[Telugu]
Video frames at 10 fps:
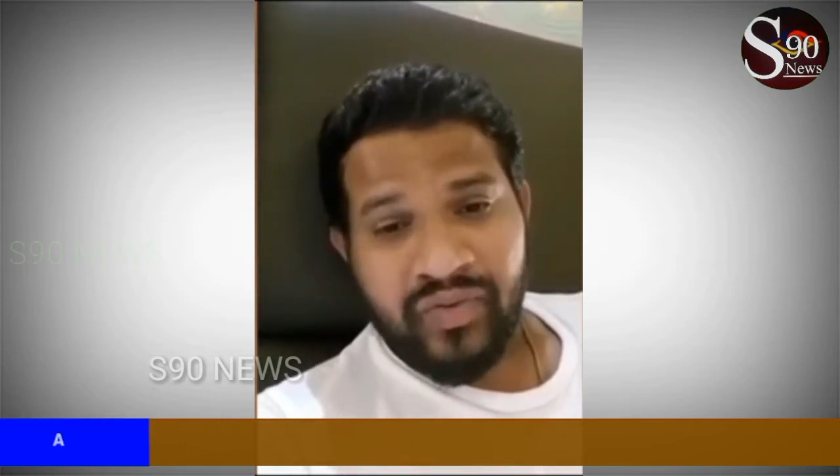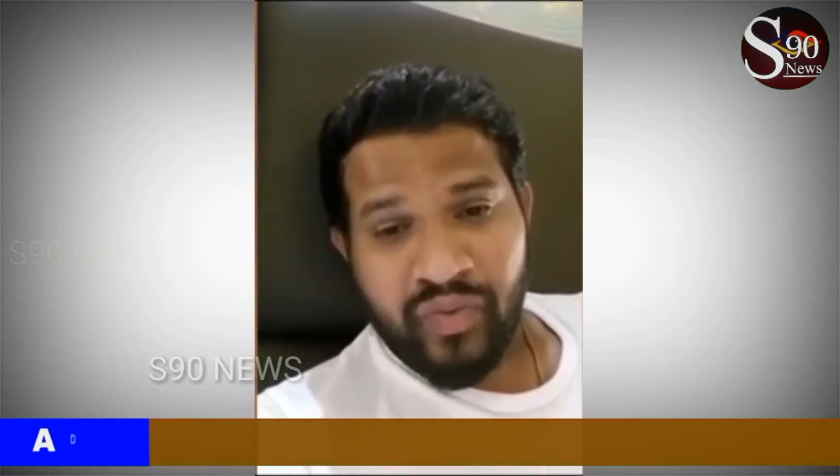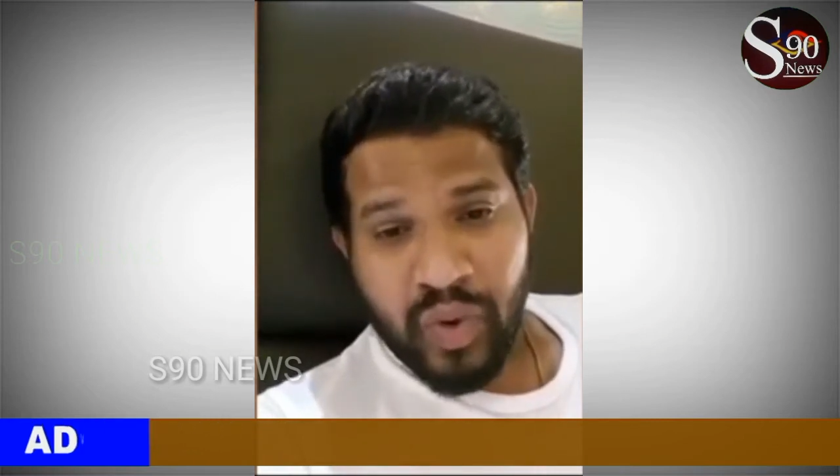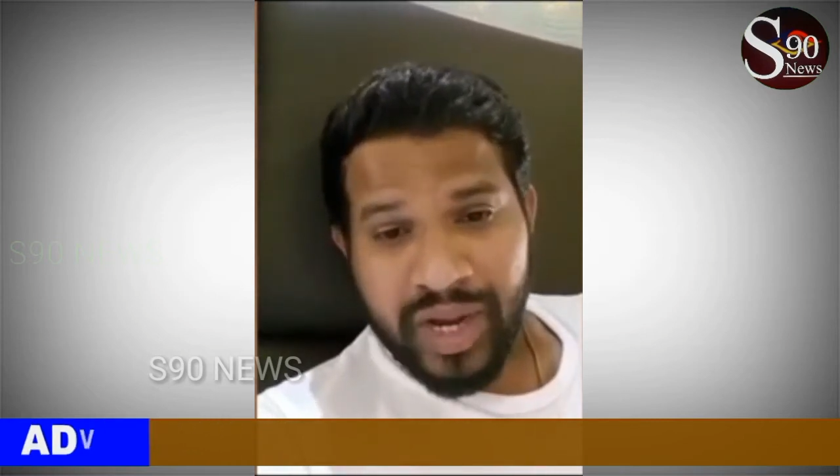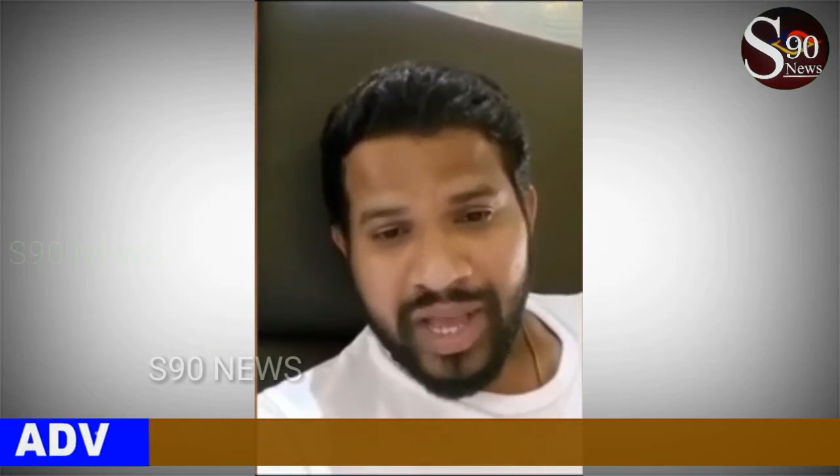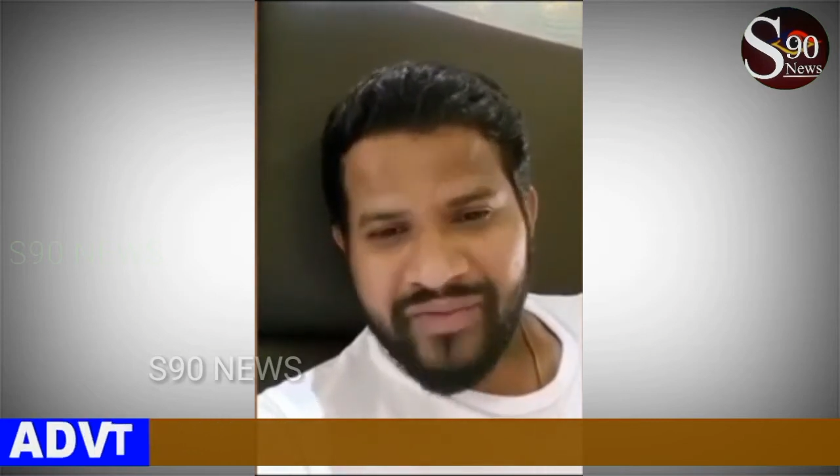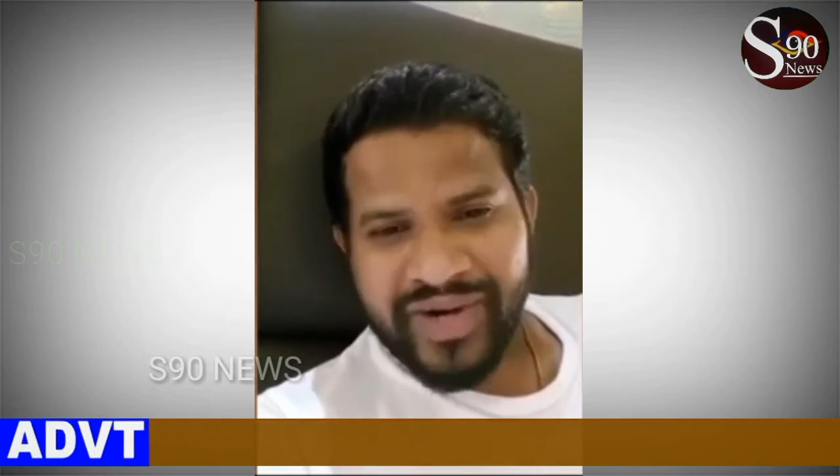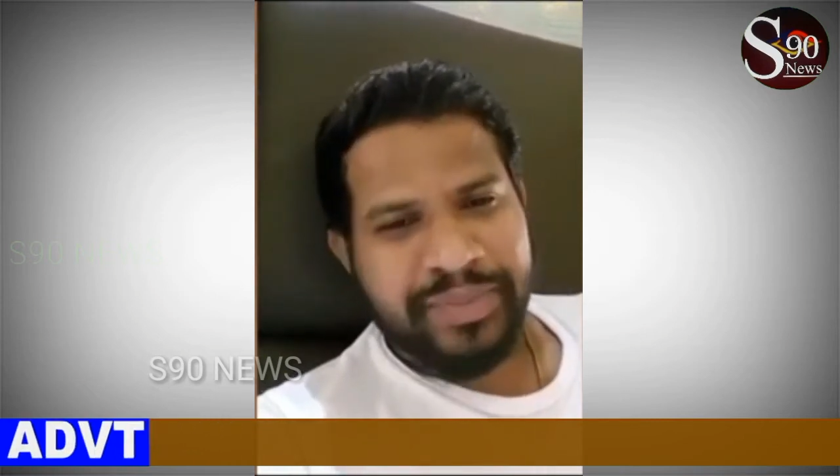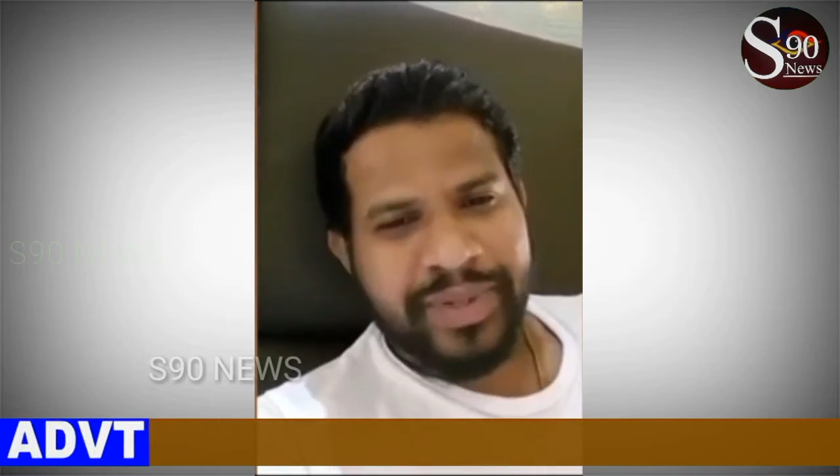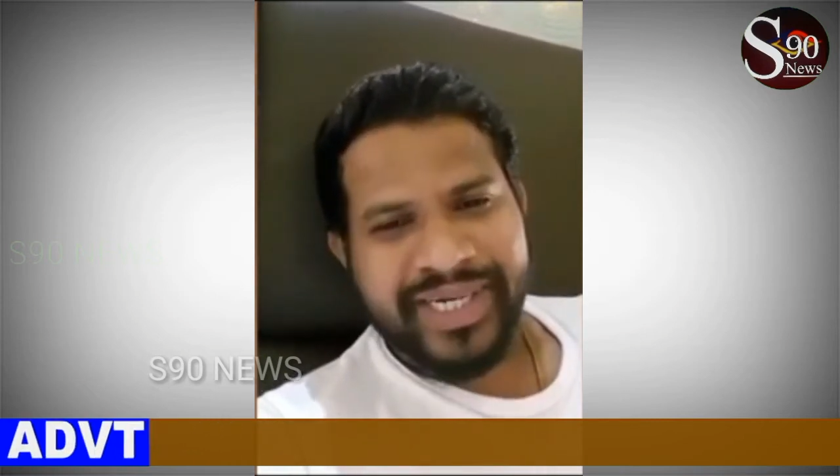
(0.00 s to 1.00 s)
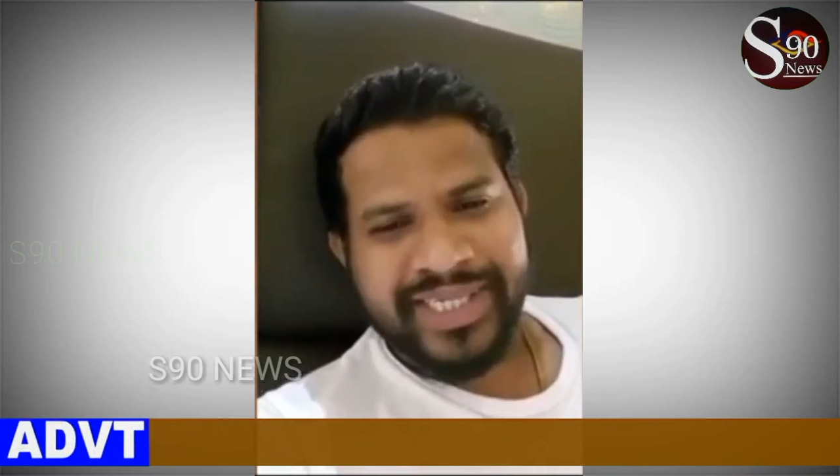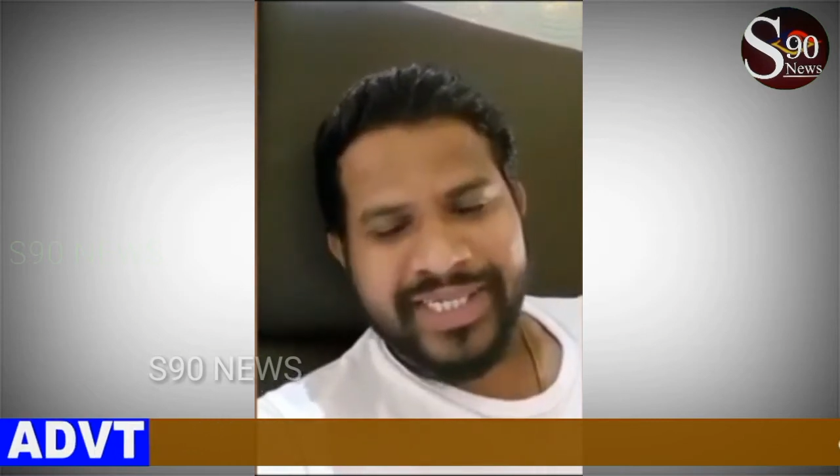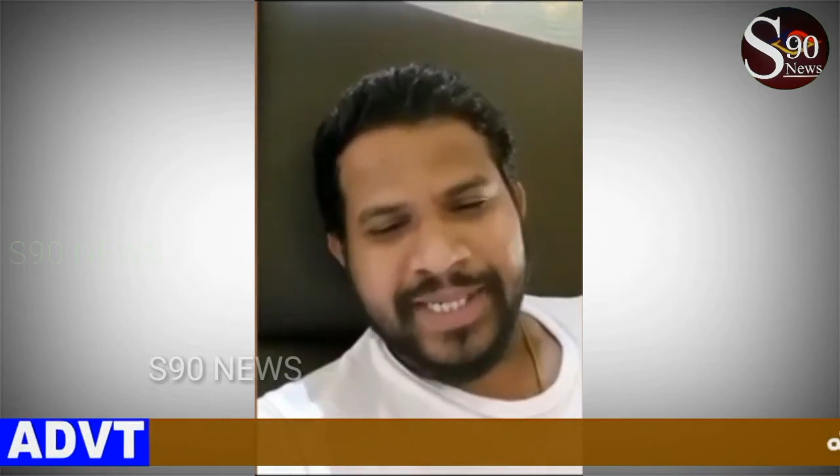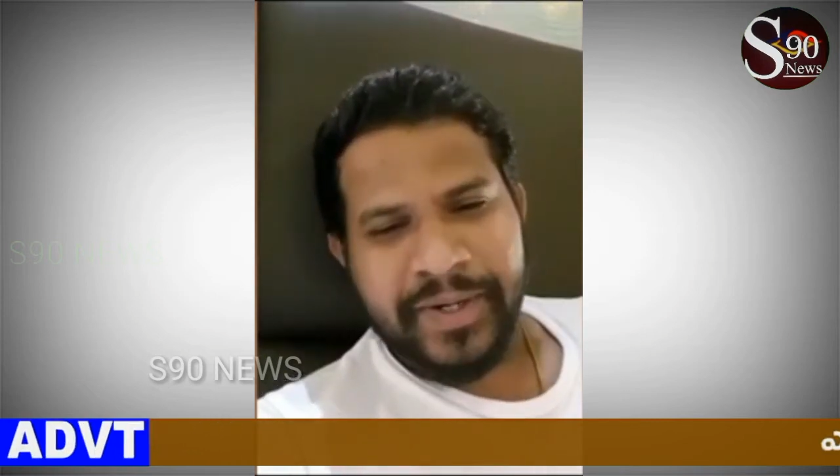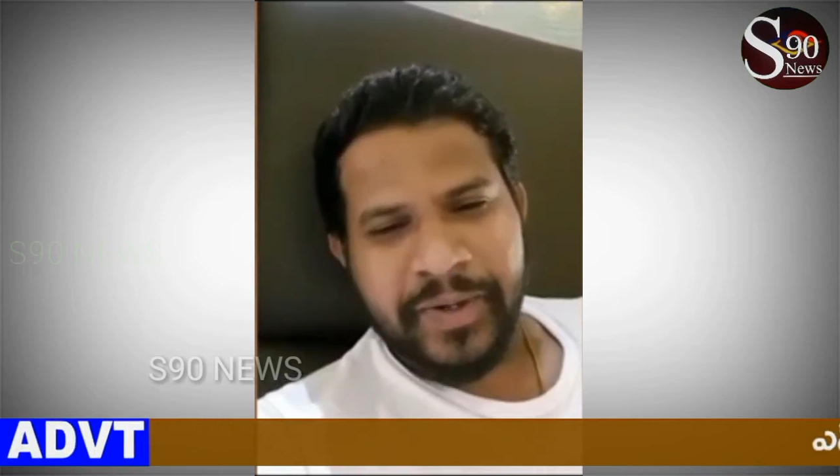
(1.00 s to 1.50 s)
ఫుల్ ఎఫర్ట్స్ పెట్టి
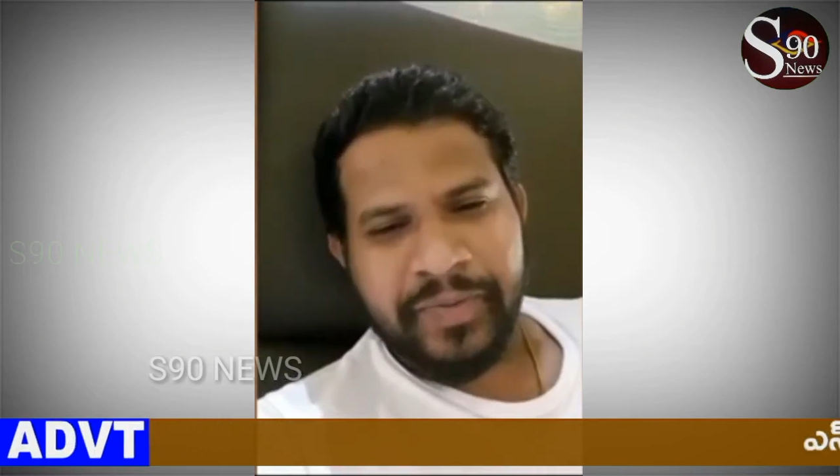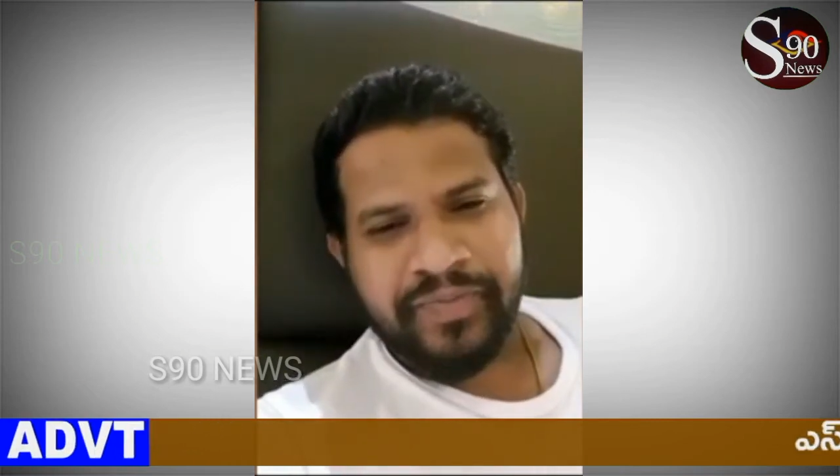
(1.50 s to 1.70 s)
చేశారు